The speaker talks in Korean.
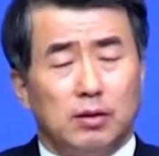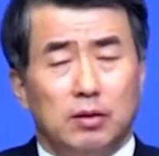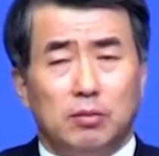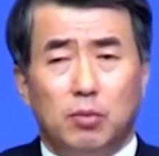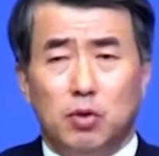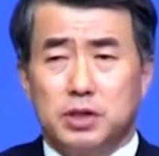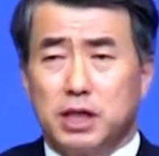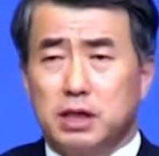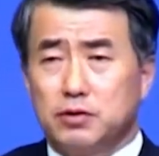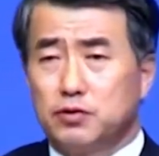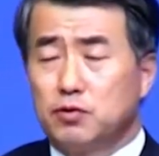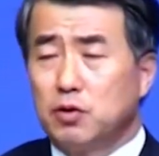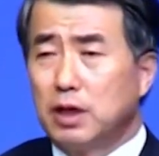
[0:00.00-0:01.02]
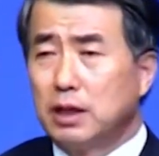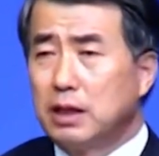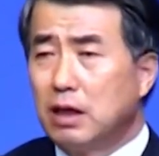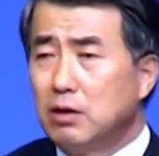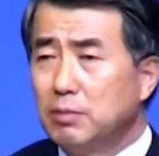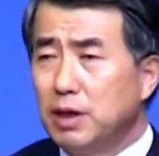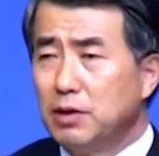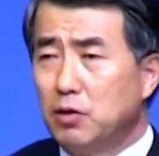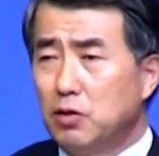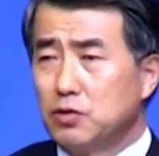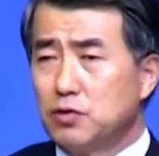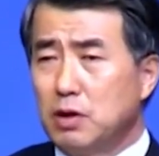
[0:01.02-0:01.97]
모세가 죽고 난 다음에
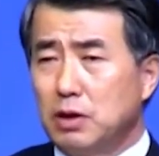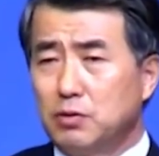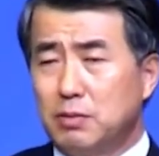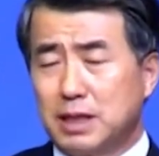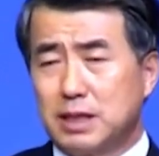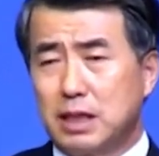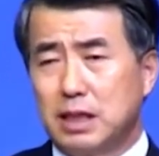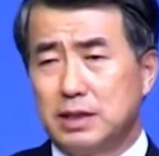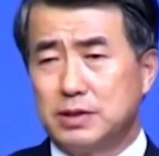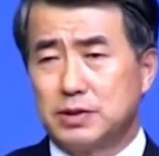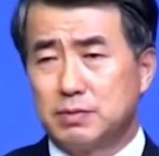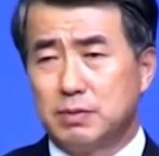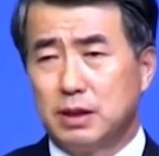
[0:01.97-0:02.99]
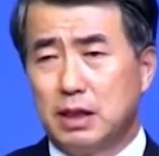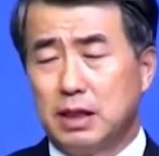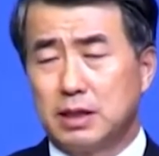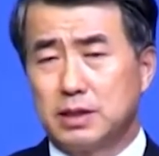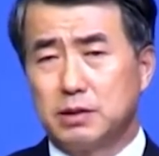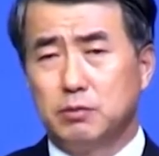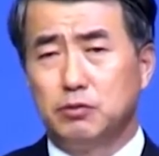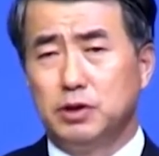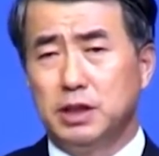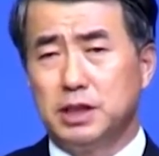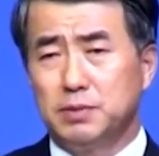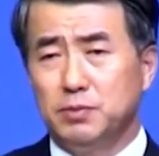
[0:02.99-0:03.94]
여수와도 마찬가지였습니다. 지금
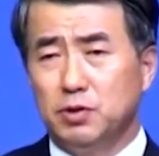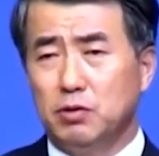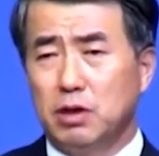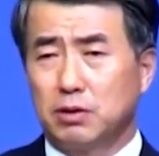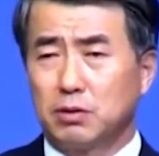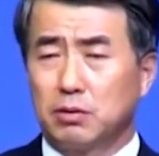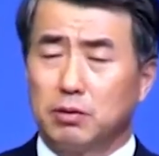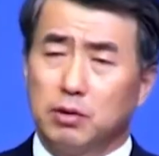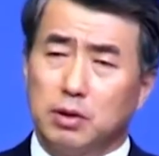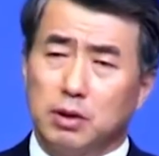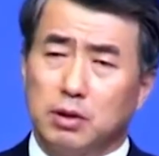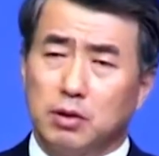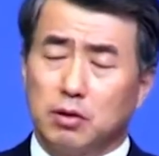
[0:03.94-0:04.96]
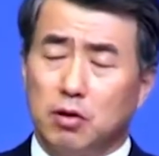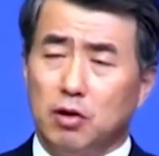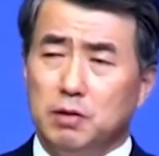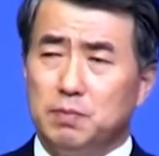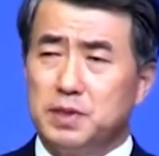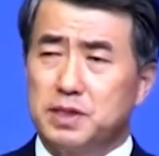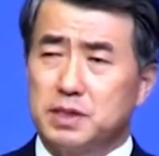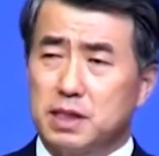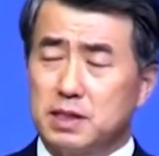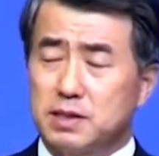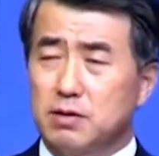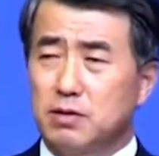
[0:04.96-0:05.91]
우리의 심정과 거의
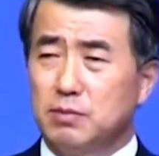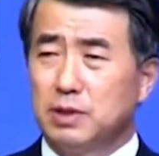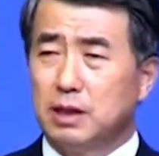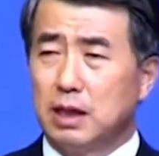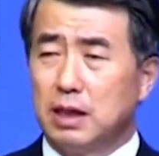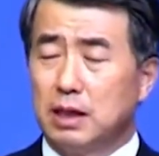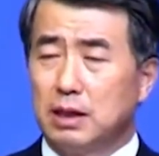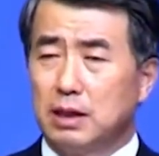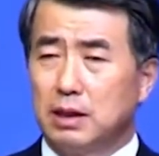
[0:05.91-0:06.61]
비슷했을 겁니다.